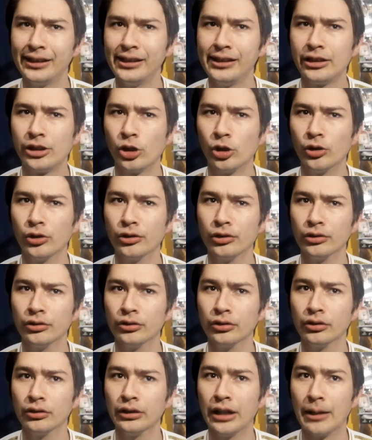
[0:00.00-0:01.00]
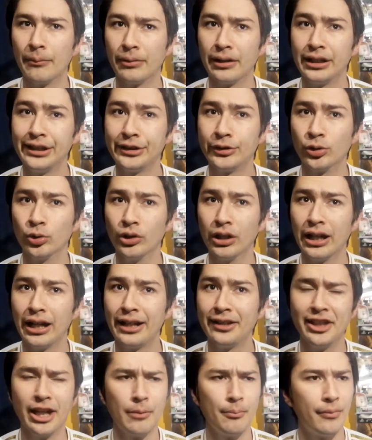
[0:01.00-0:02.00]
ti con la
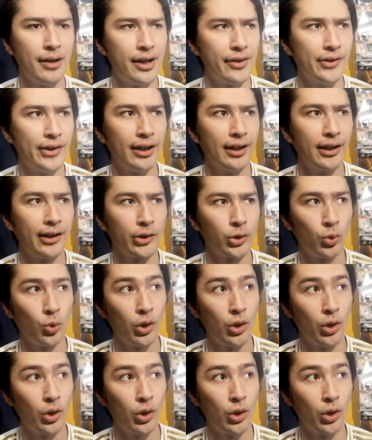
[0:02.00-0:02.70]
película llamada